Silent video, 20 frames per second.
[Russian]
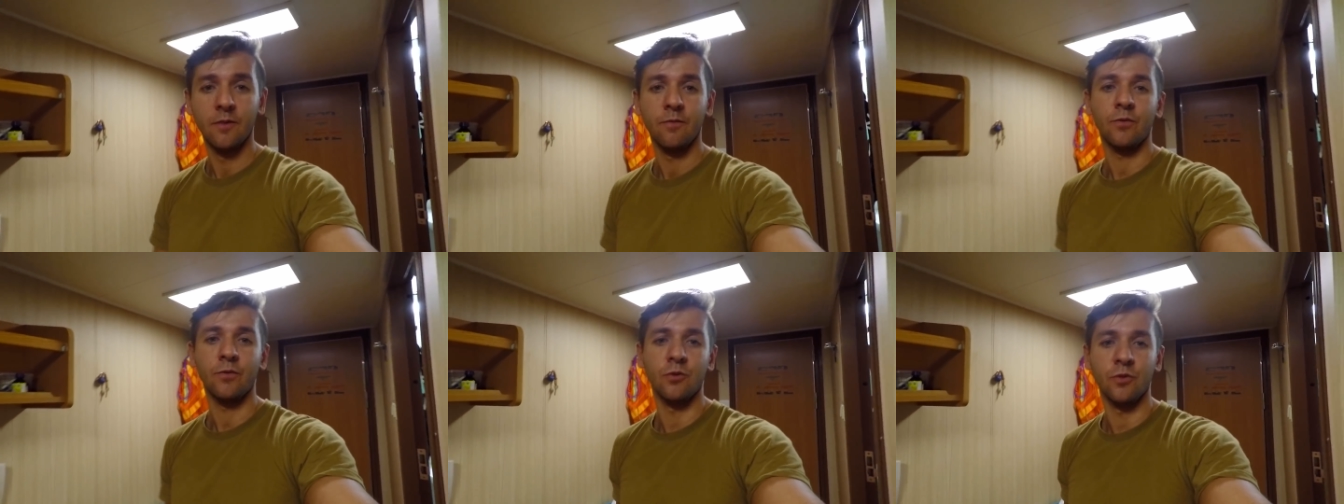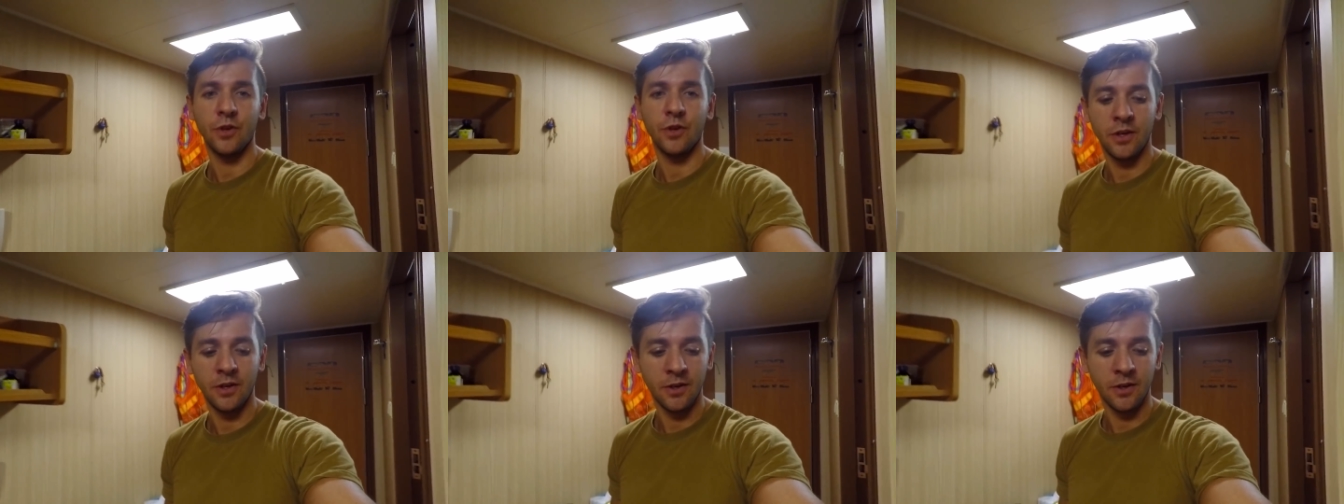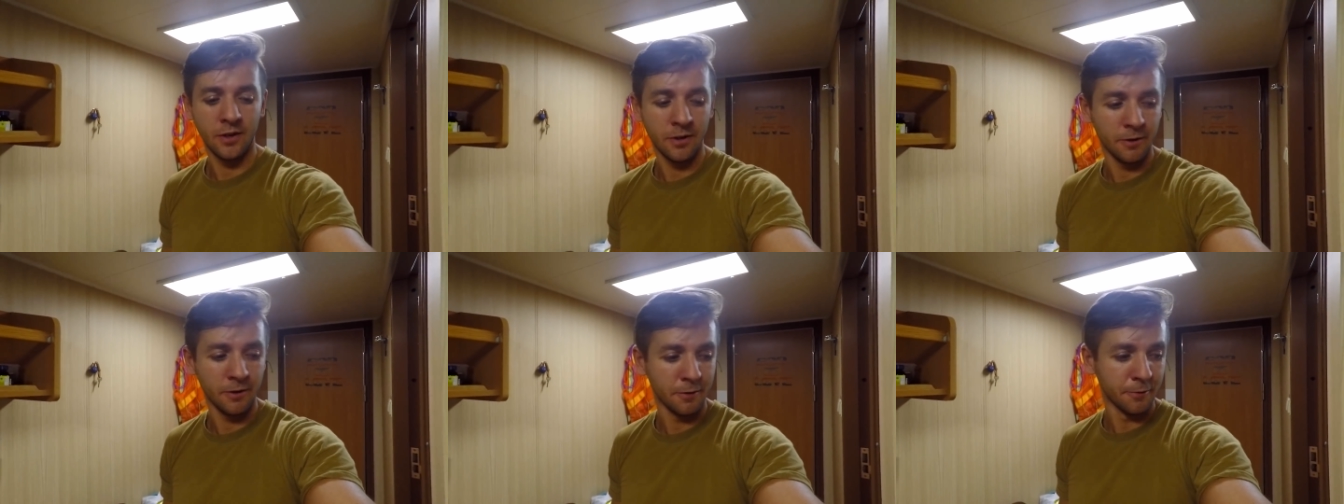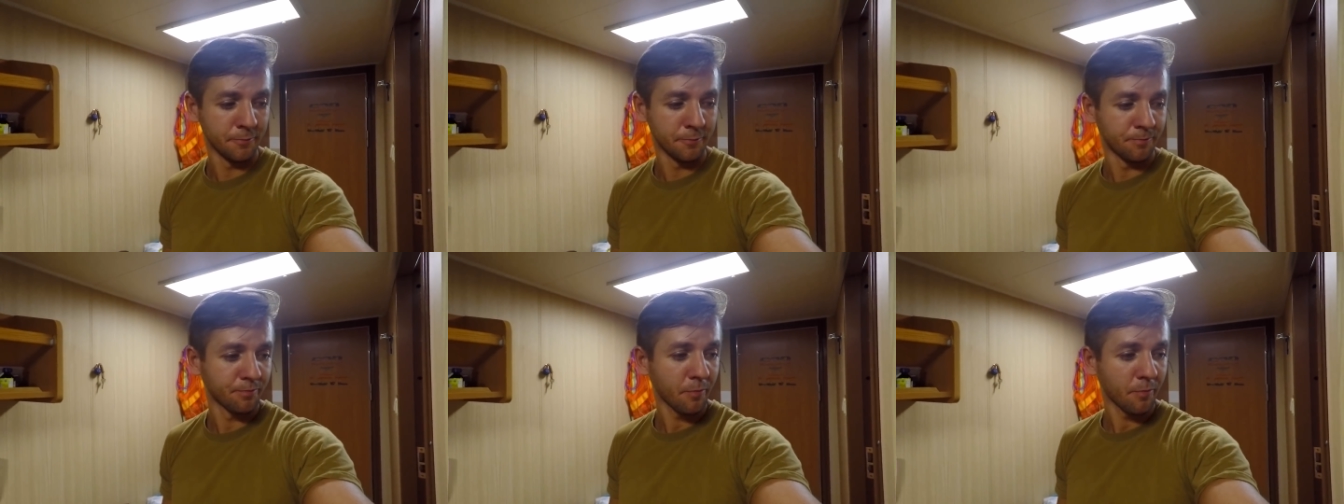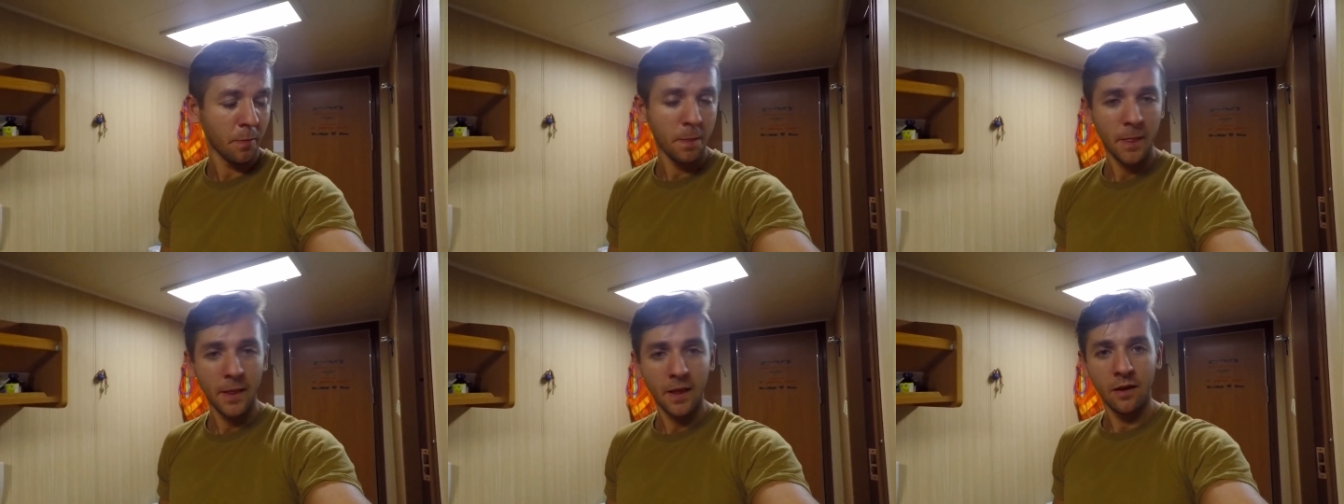Ну и
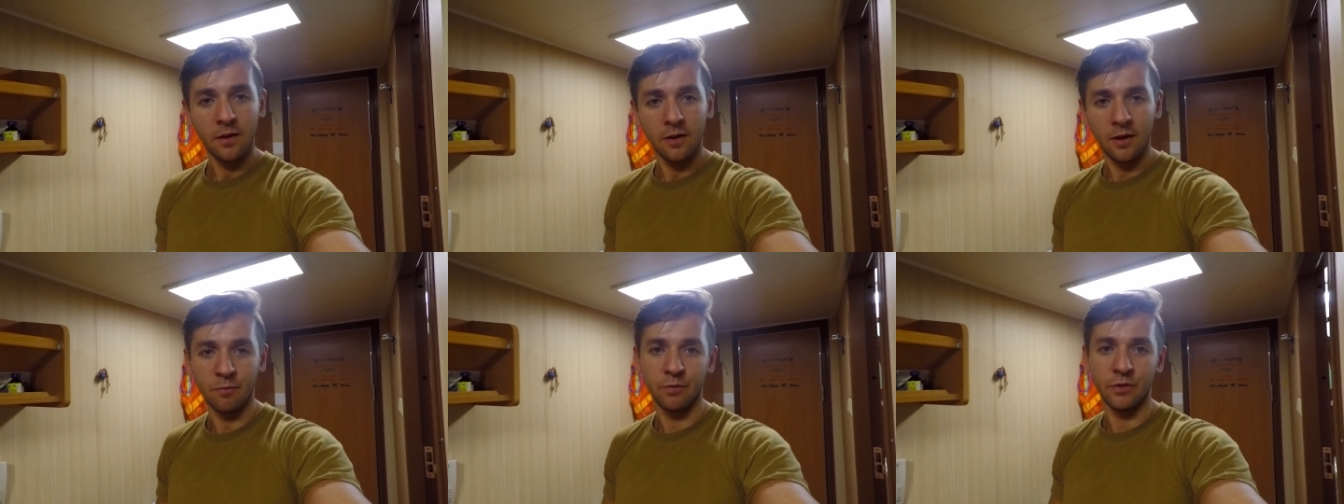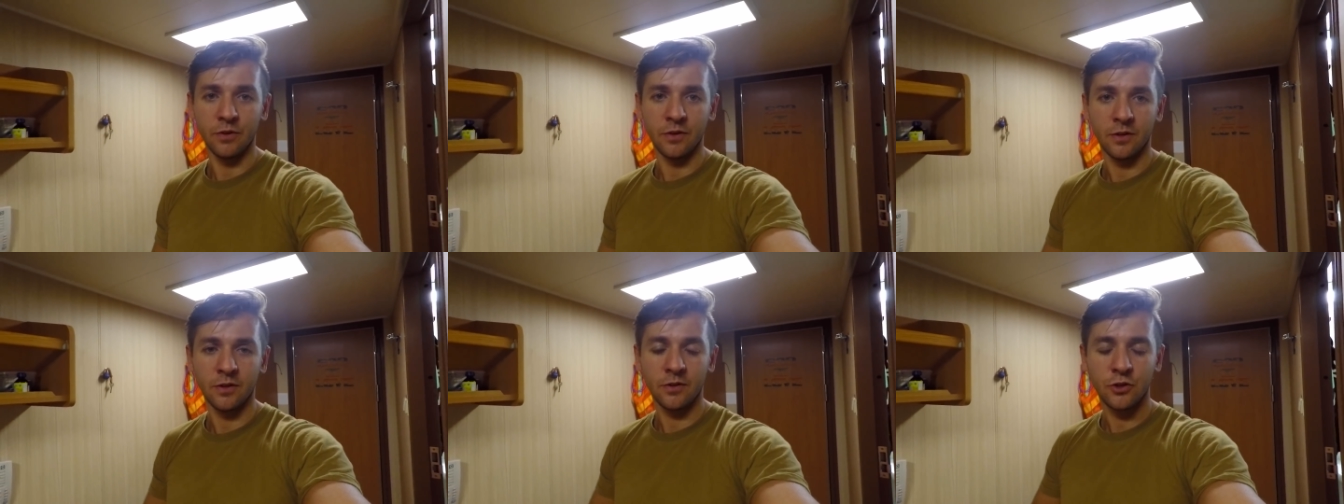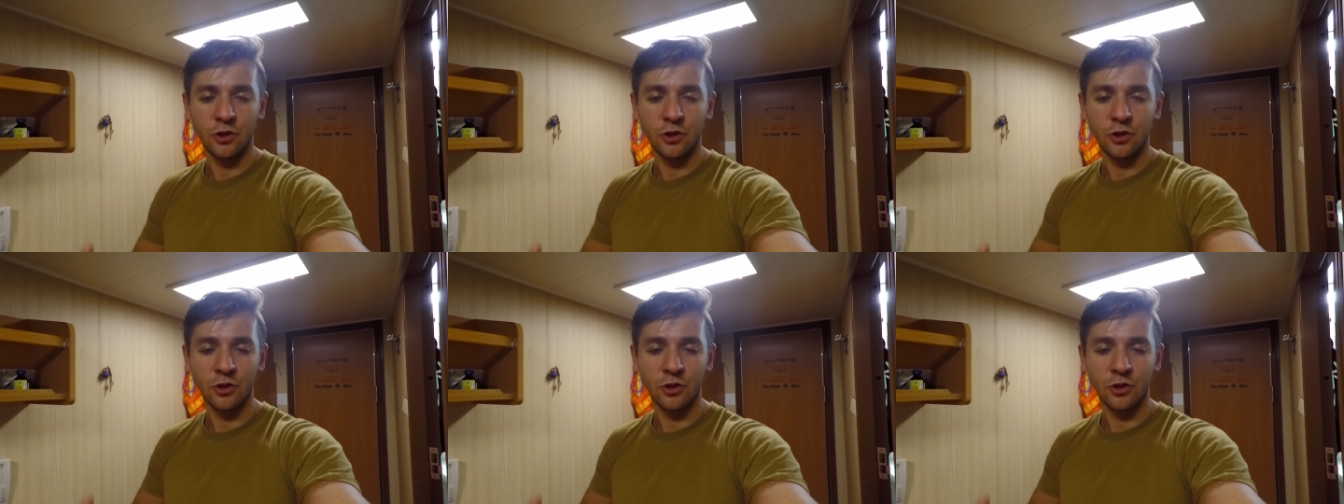как бы,